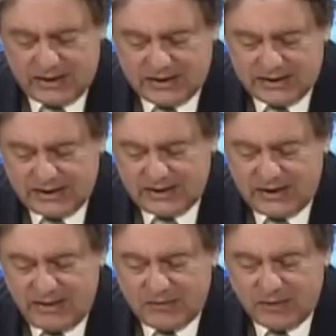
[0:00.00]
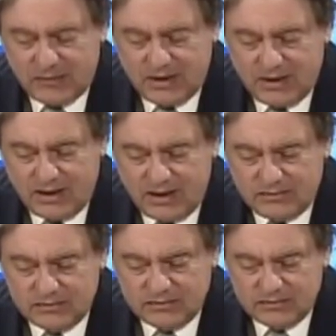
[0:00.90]
Ese es el tema.
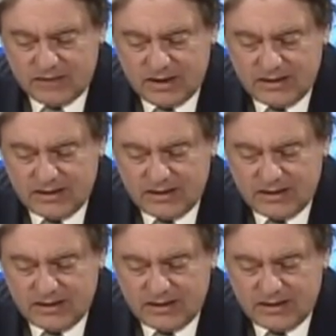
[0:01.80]
Mm,